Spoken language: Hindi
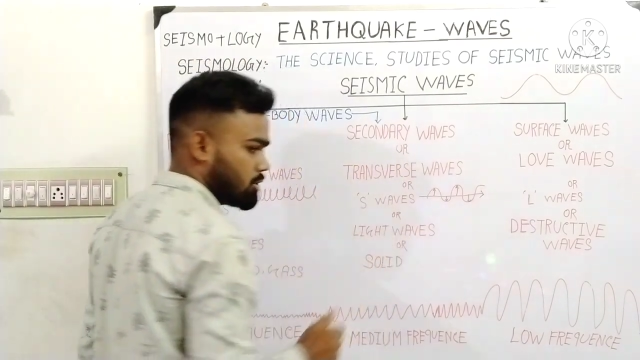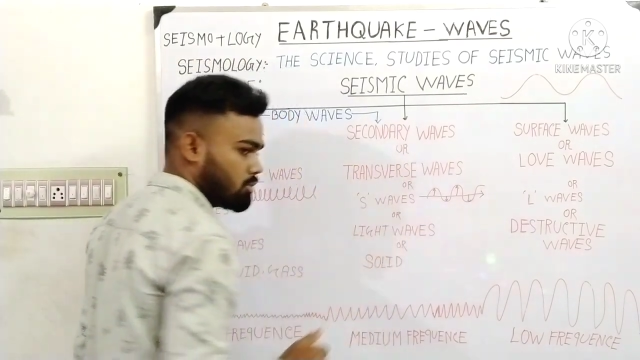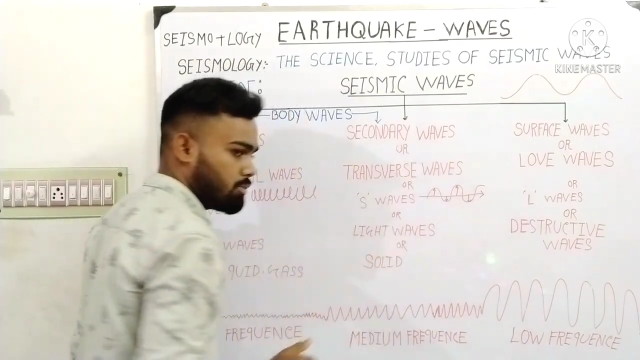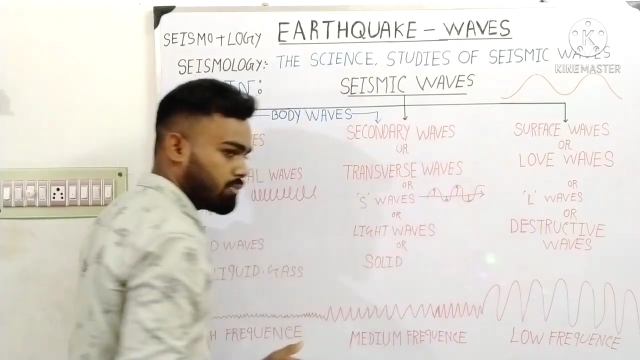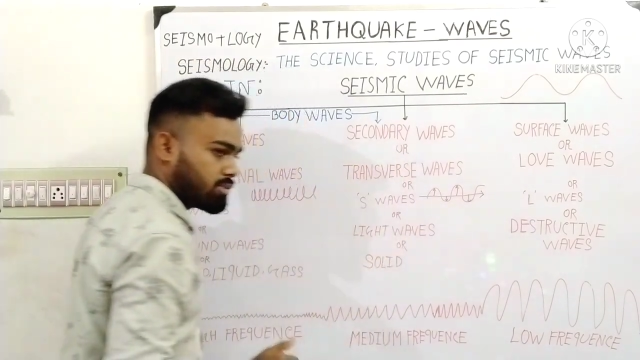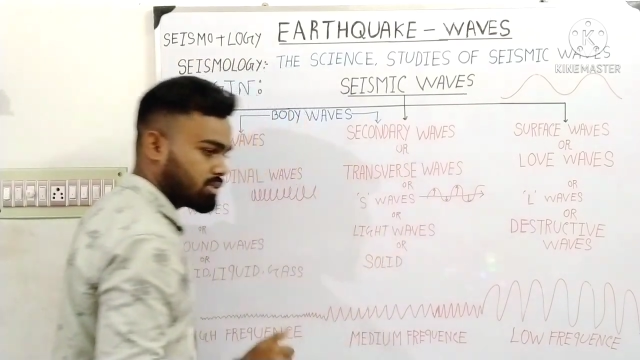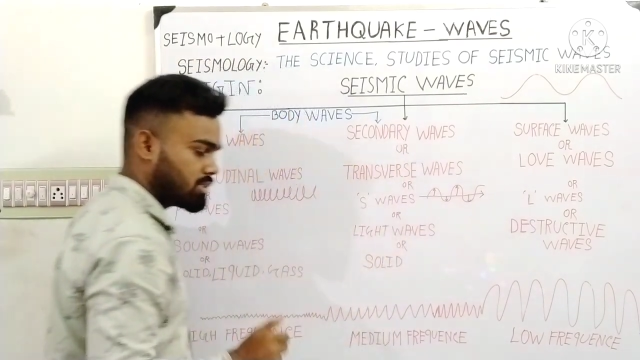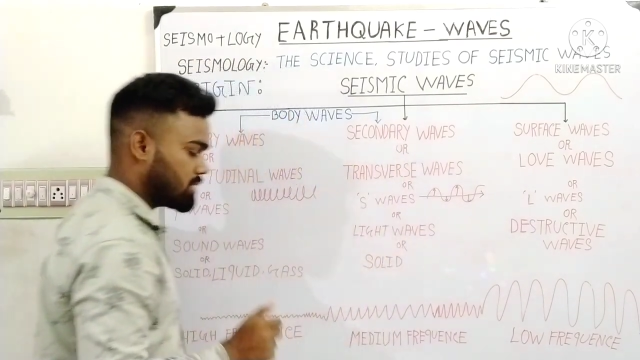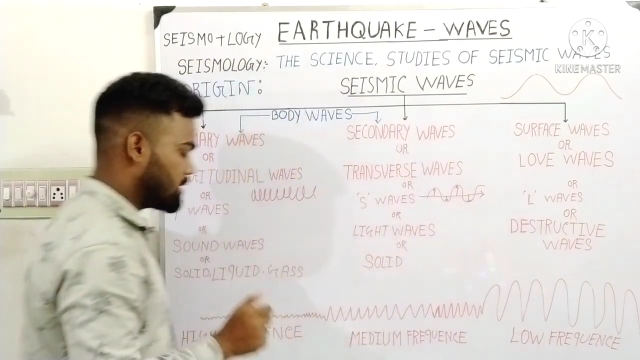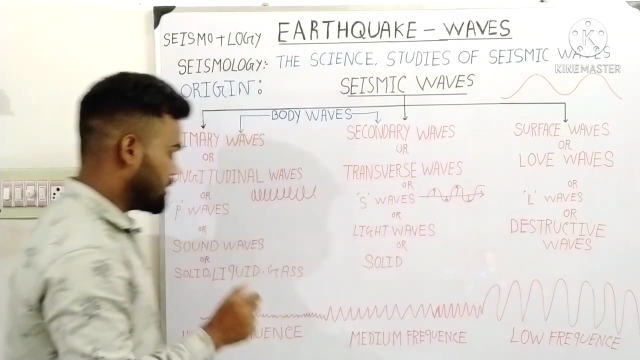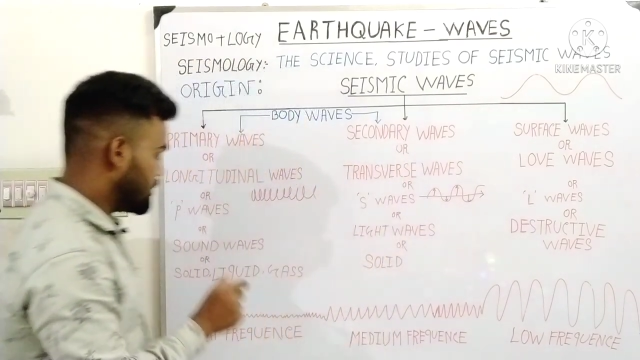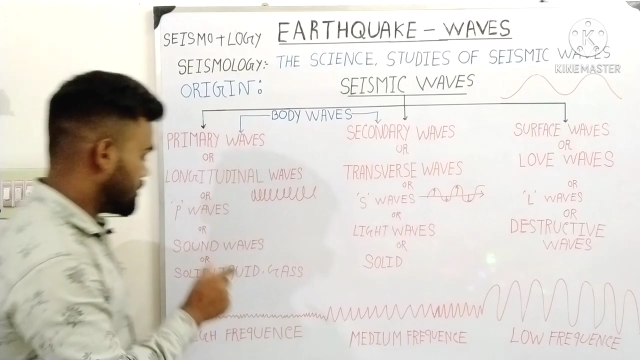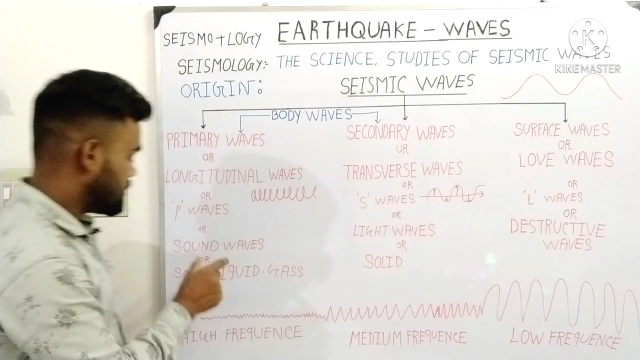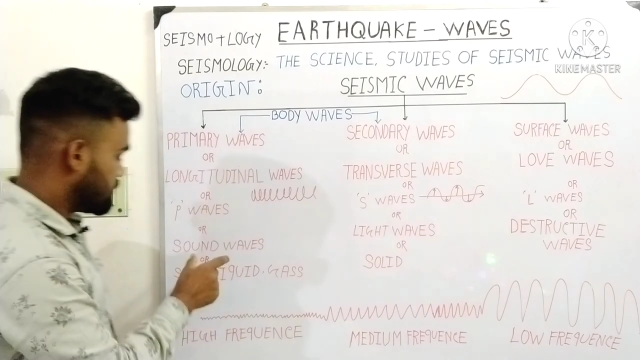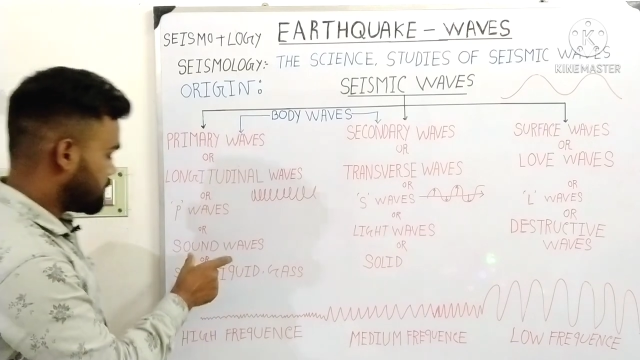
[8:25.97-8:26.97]
क्यों
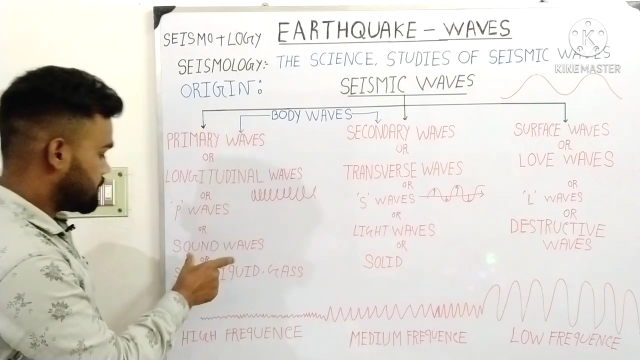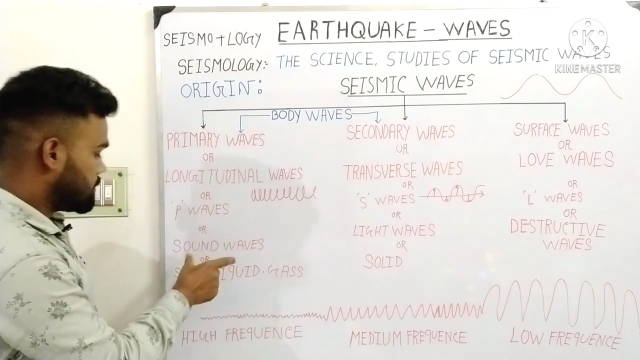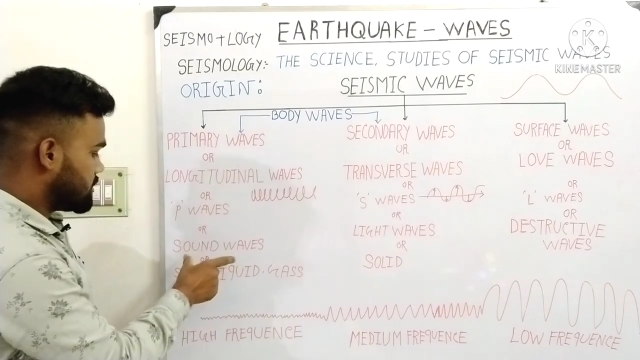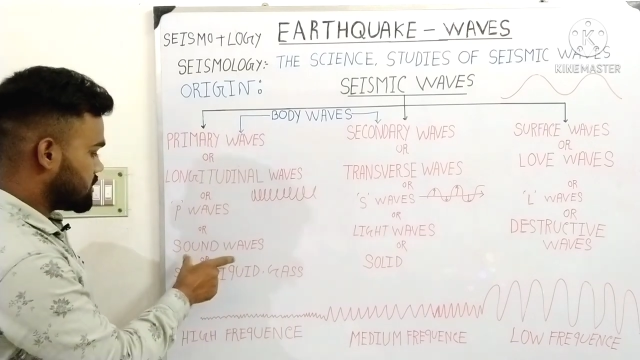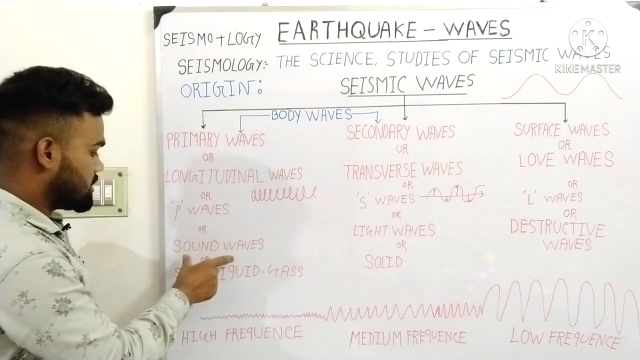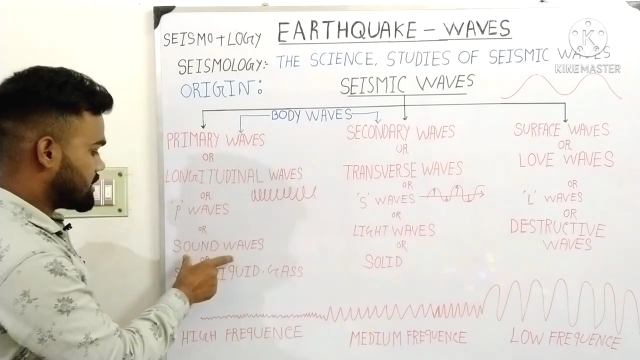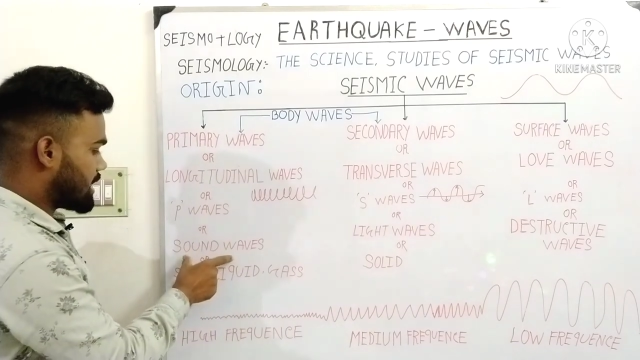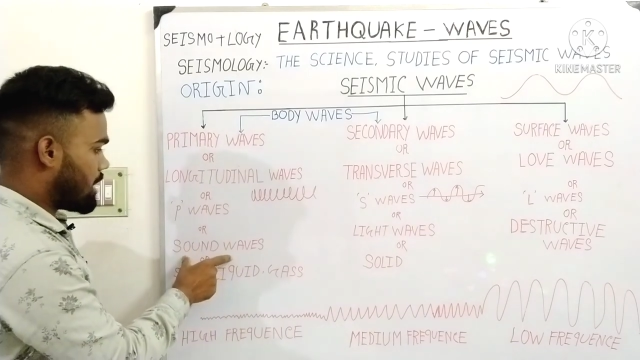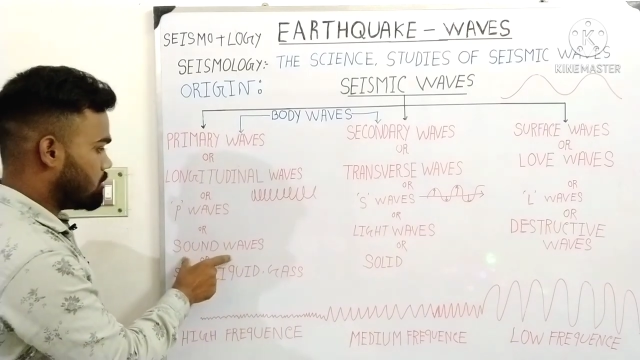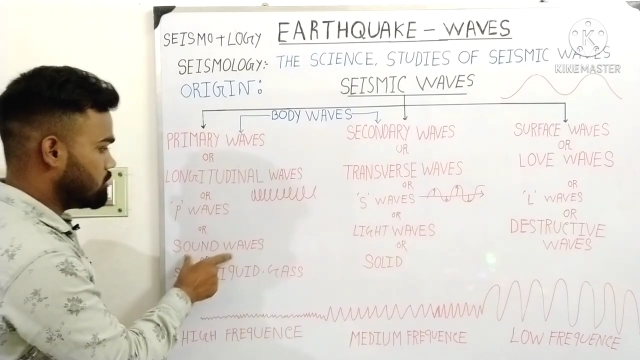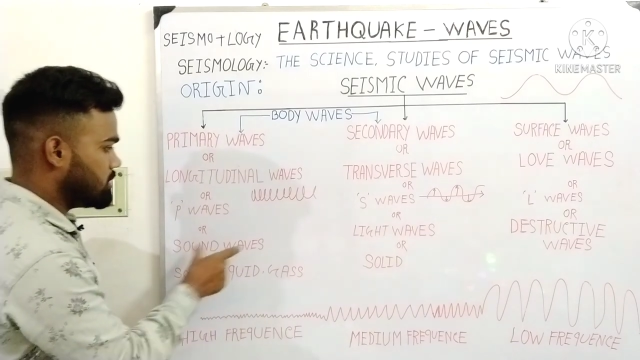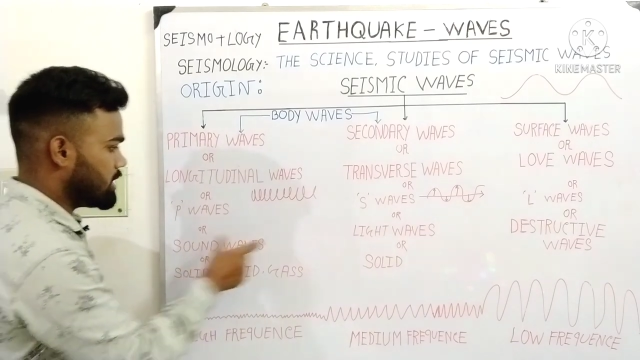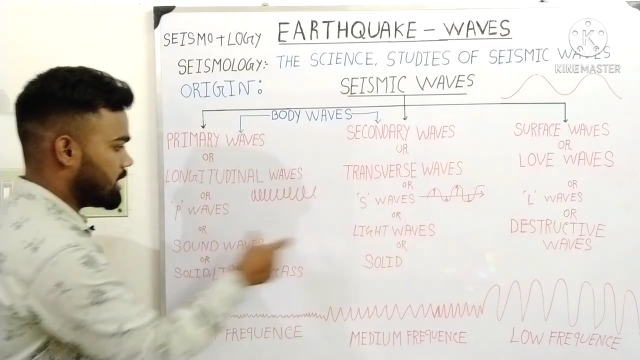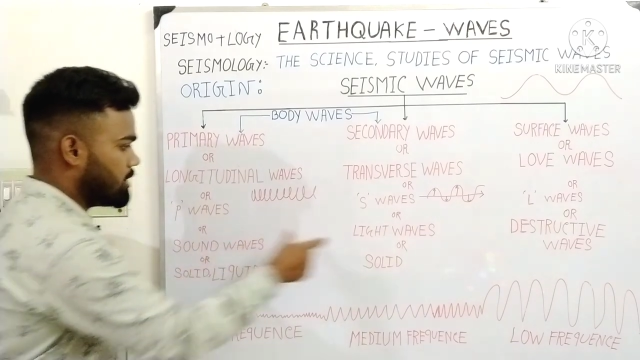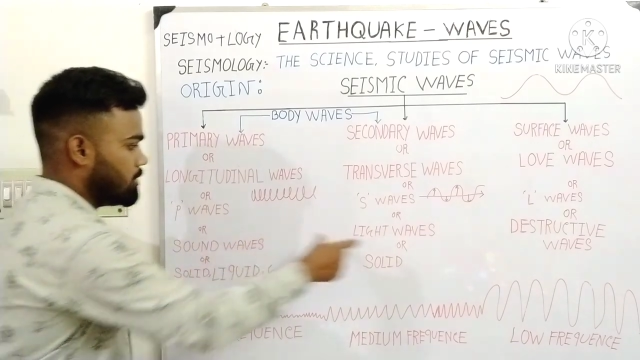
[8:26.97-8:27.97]

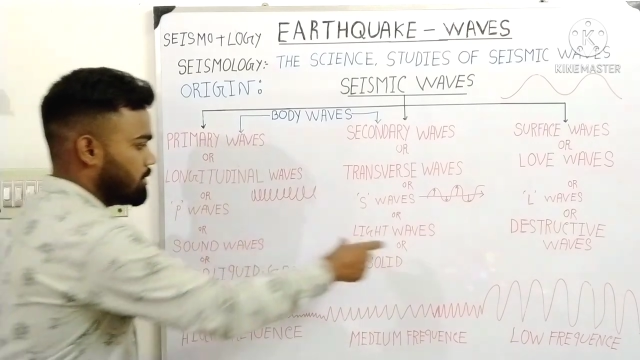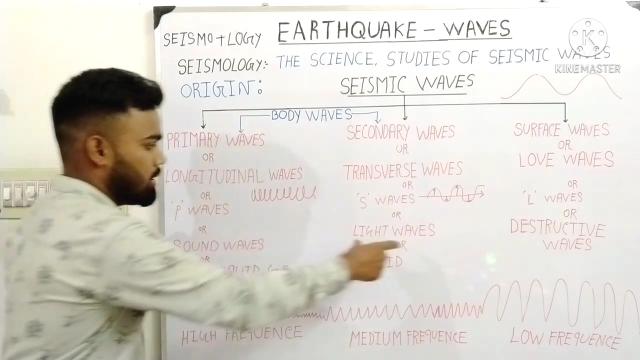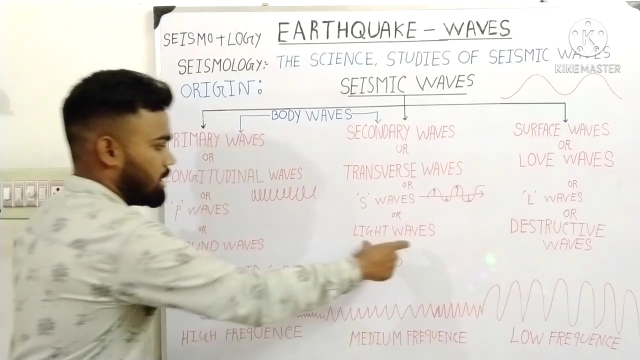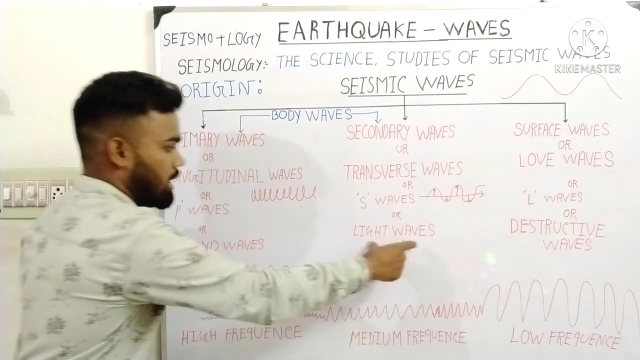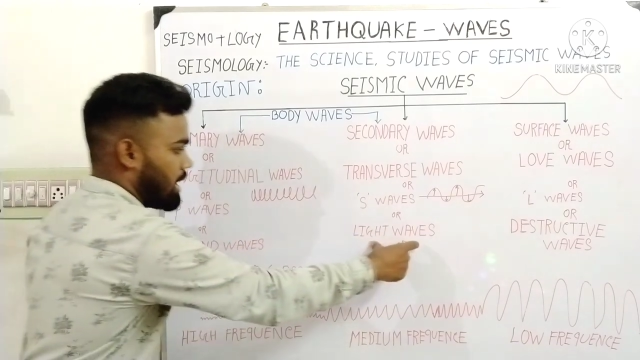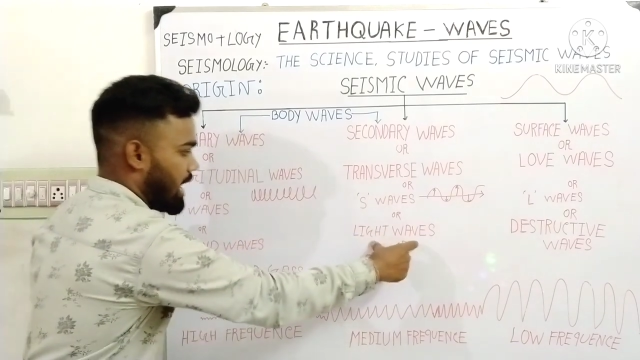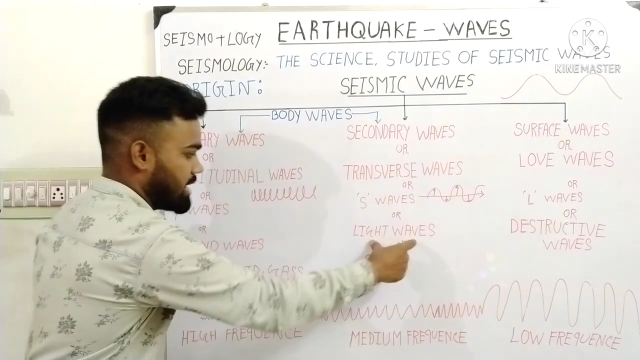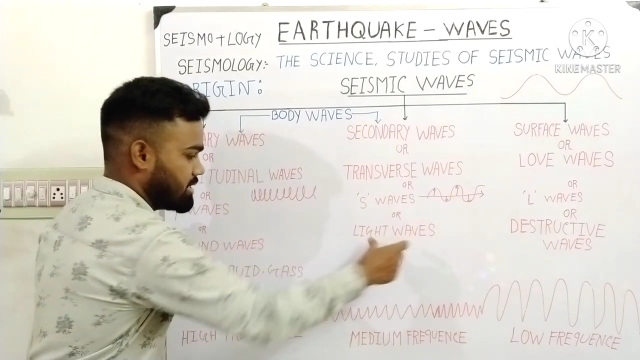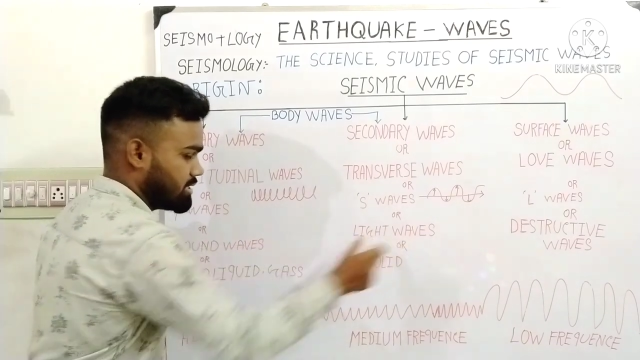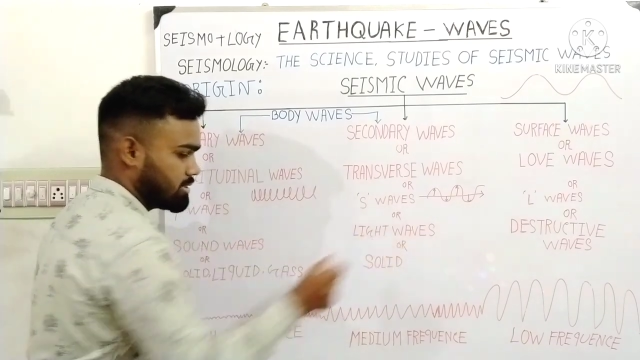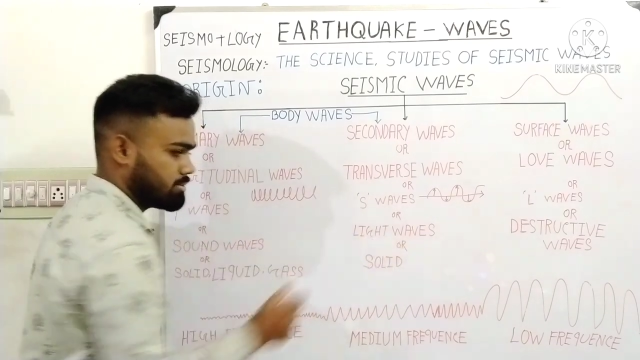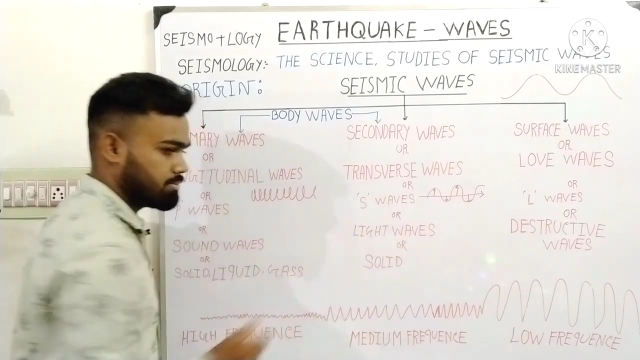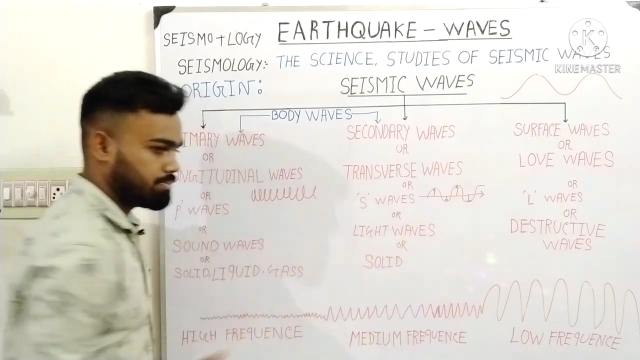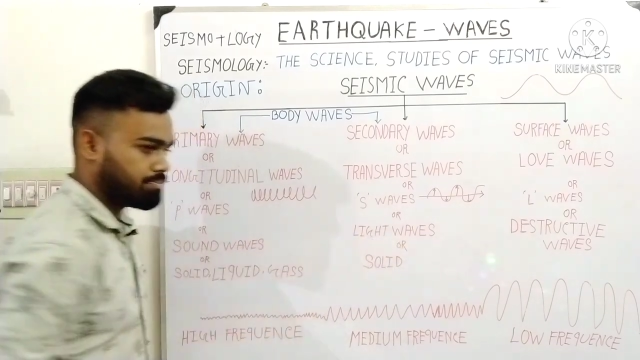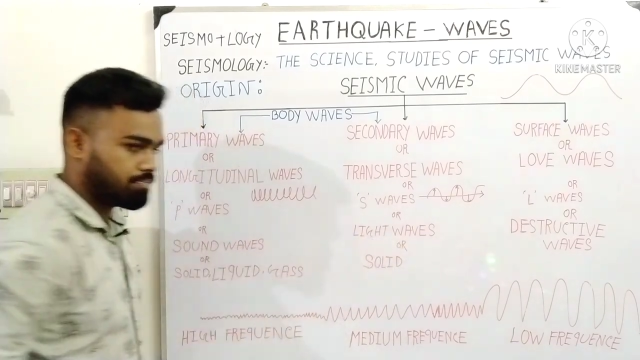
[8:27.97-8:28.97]
साउंड एंड
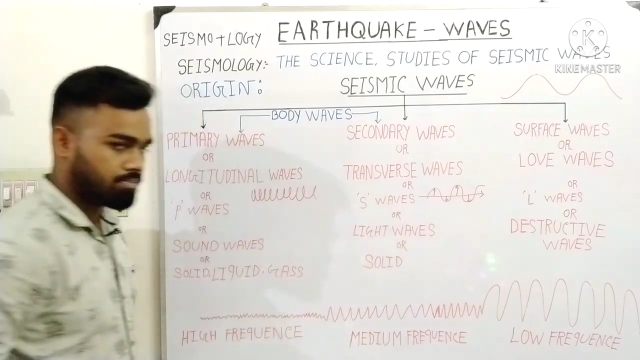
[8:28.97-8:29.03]
लाइट